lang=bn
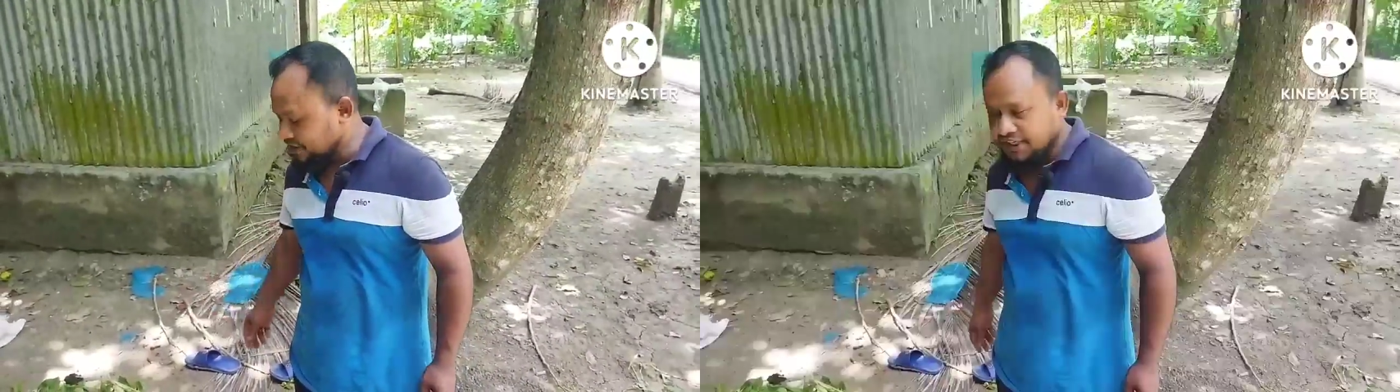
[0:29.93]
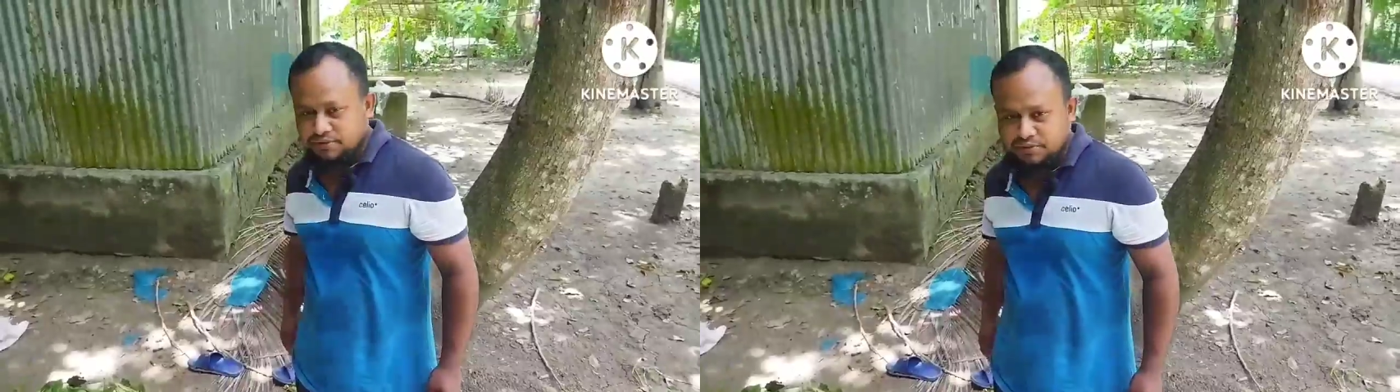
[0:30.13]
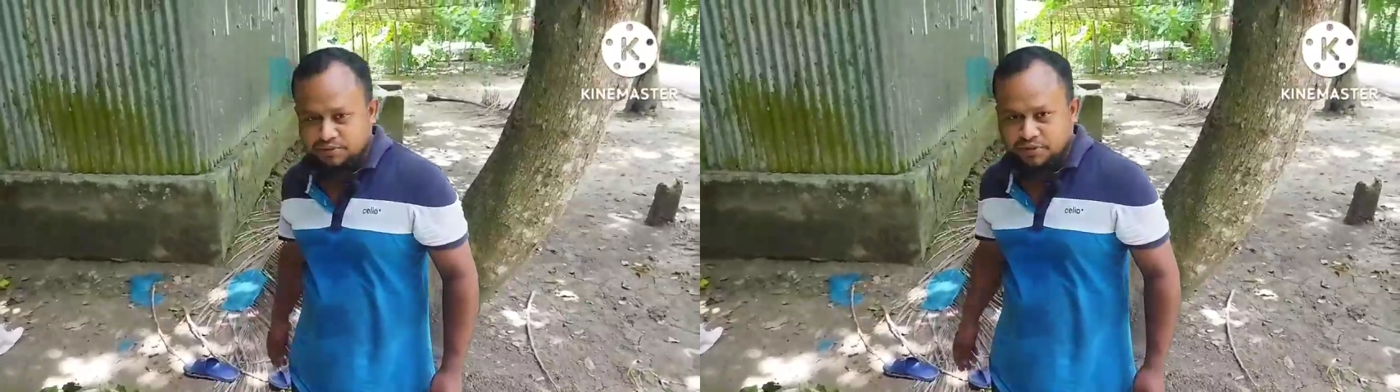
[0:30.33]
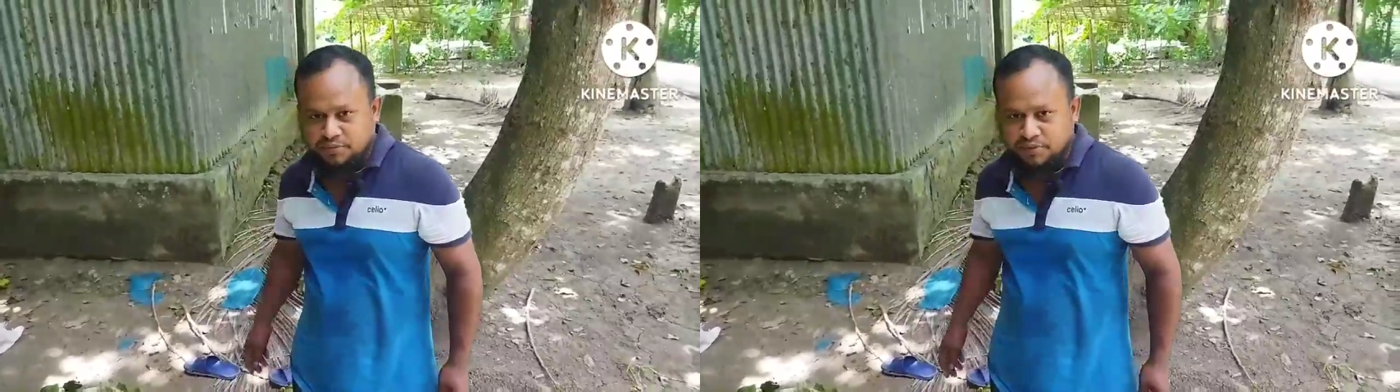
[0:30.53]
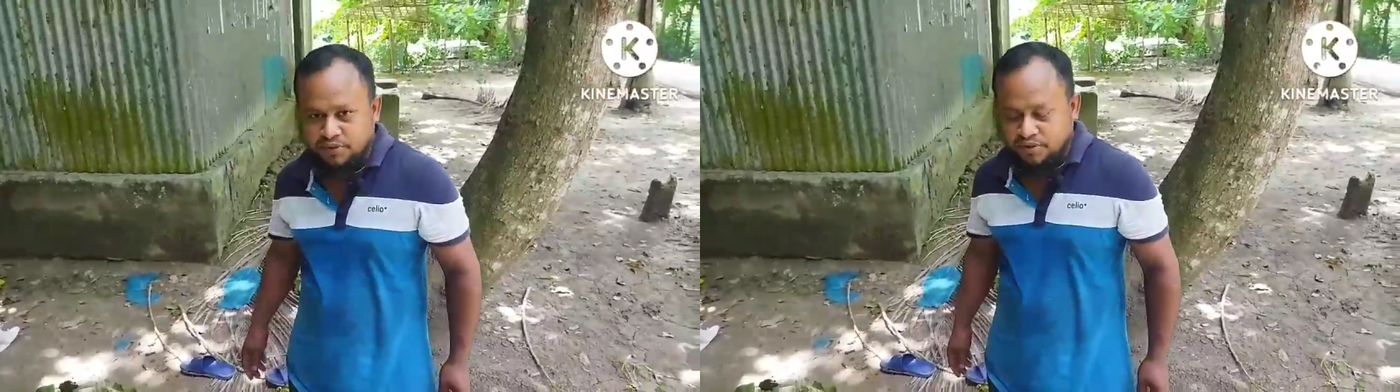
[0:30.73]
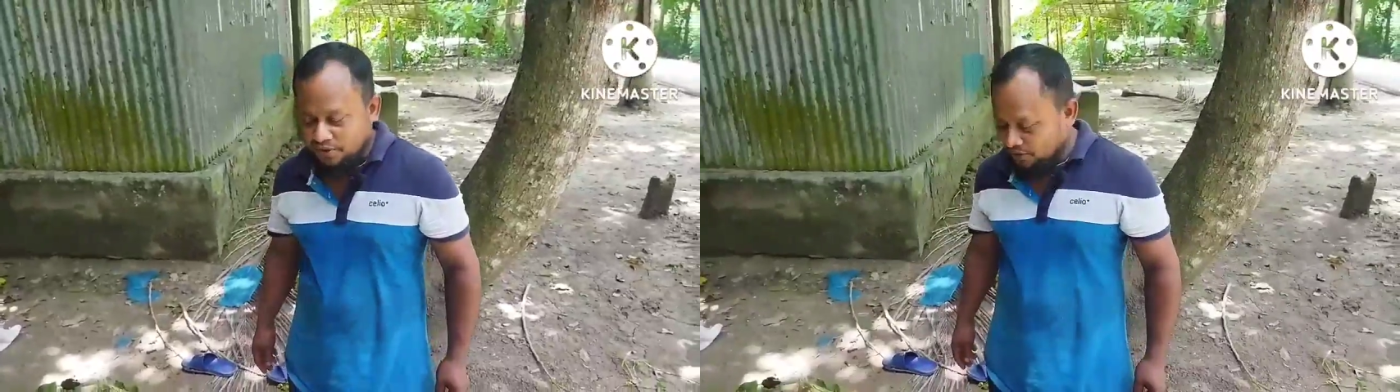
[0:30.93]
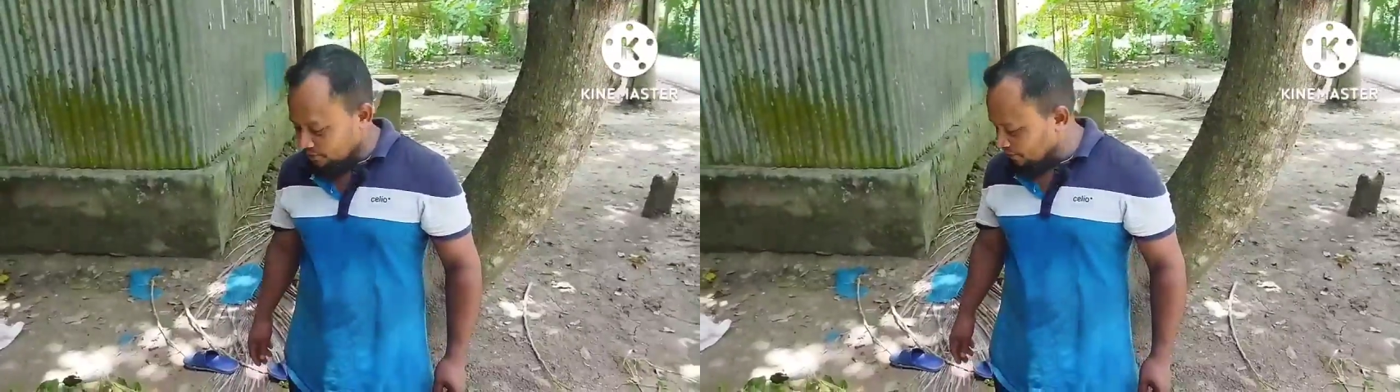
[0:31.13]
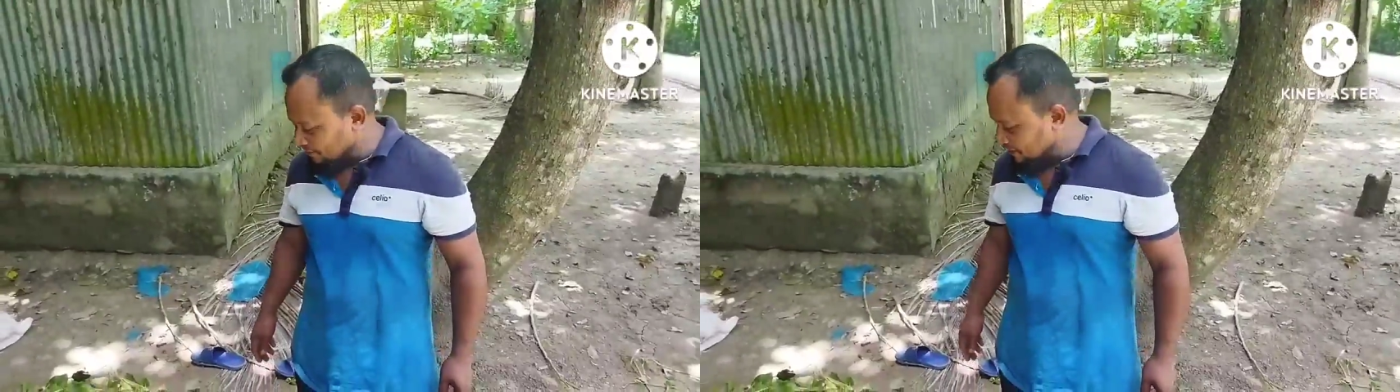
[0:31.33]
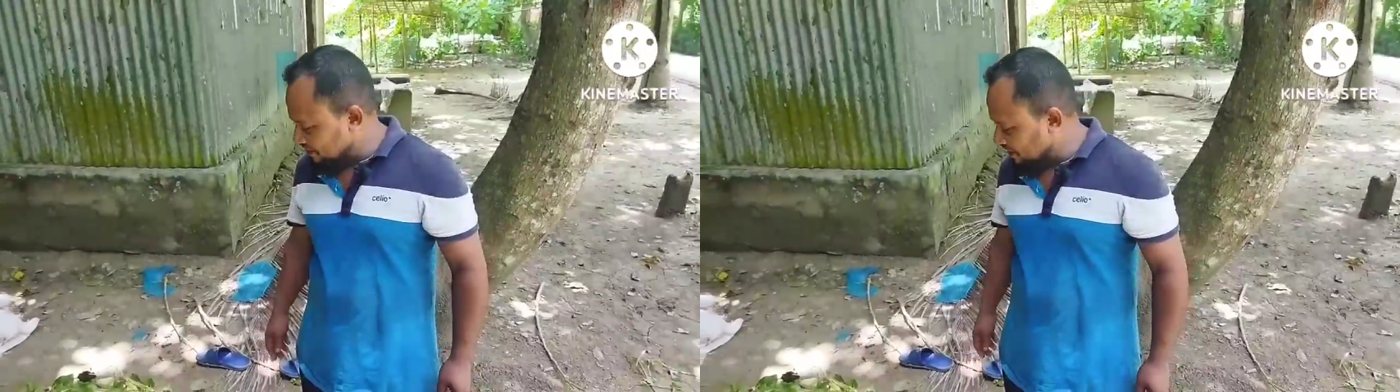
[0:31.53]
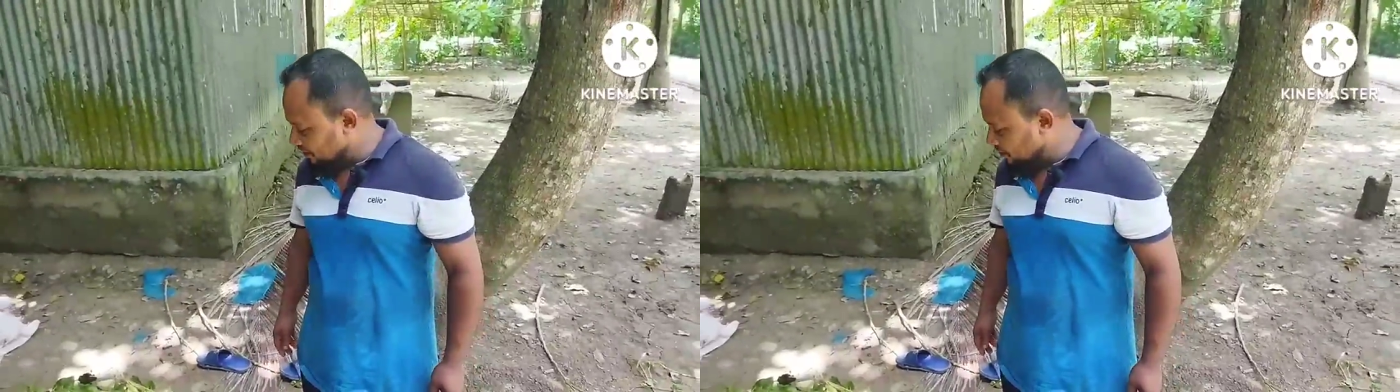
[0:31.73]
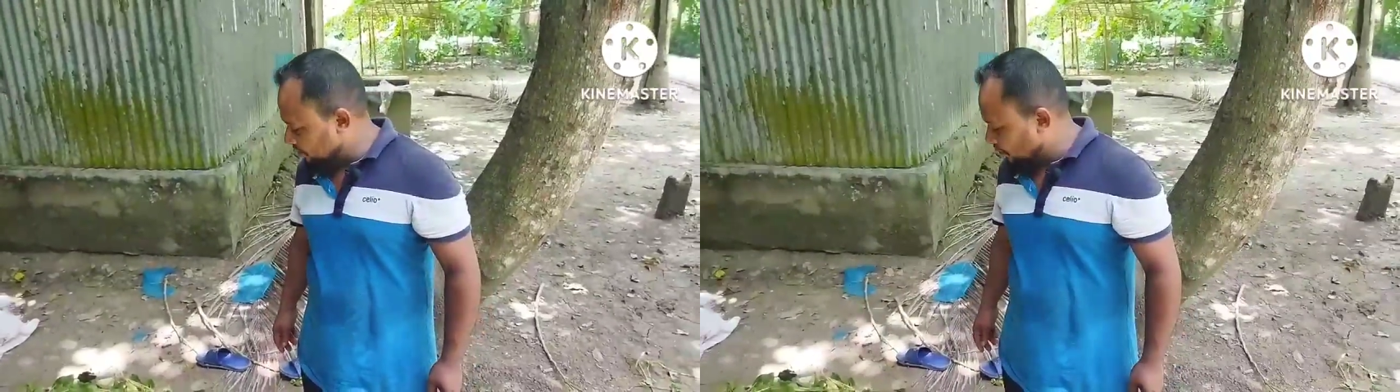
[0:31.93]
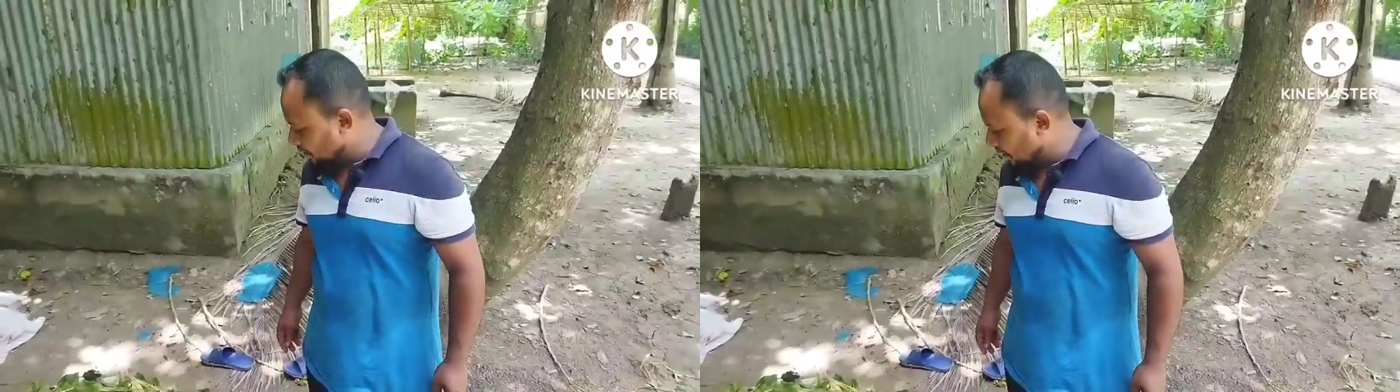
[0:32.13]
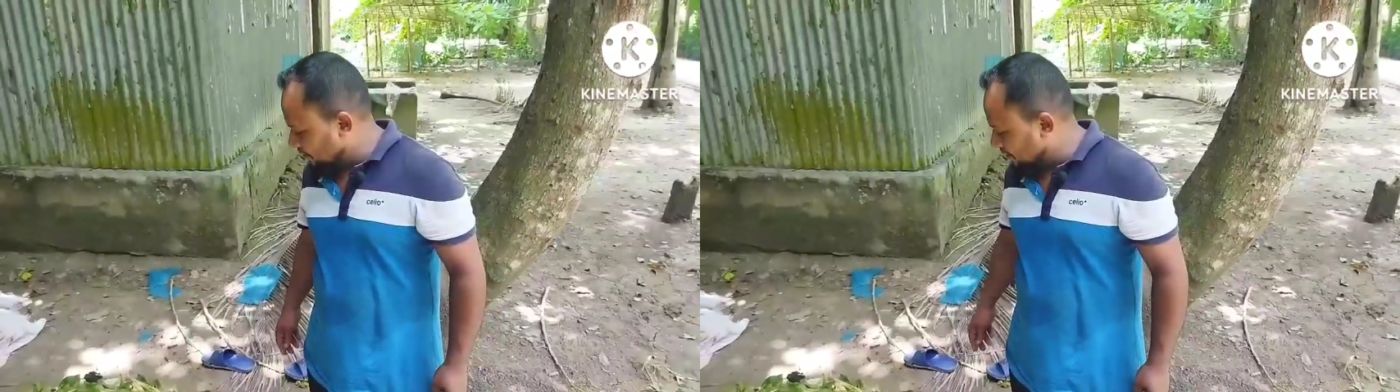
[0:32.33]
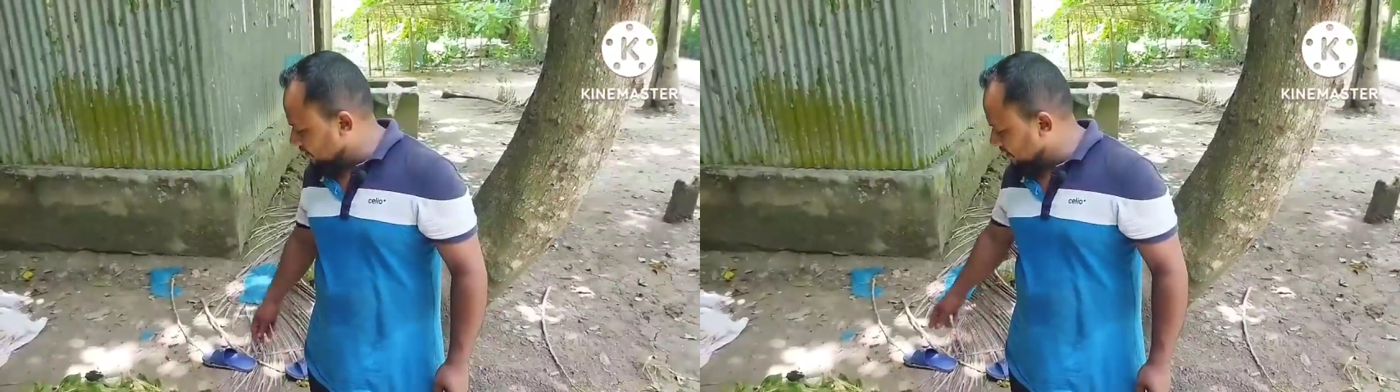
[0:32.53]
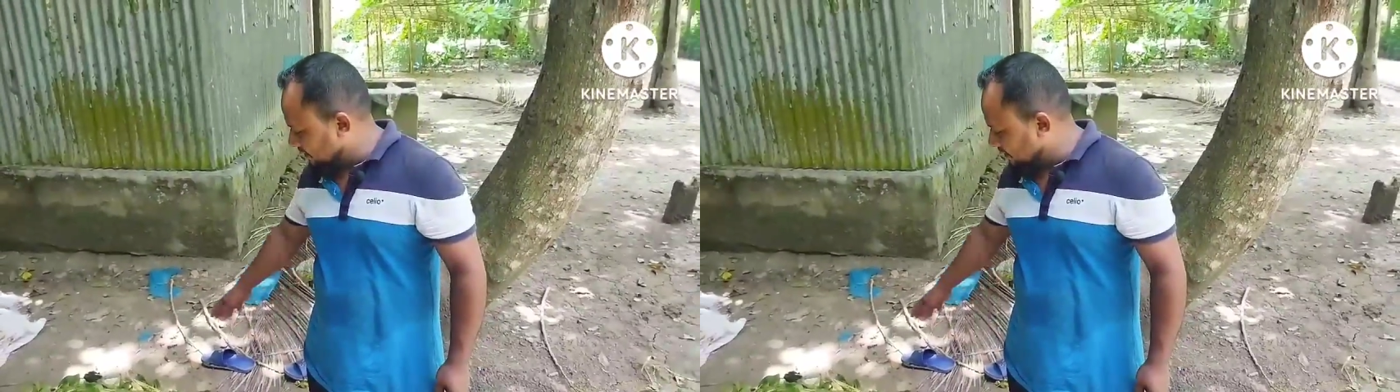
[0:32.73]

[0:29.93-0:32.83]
প্রিয় দর্শক আপনাদেরকে আজ দেখাবো যে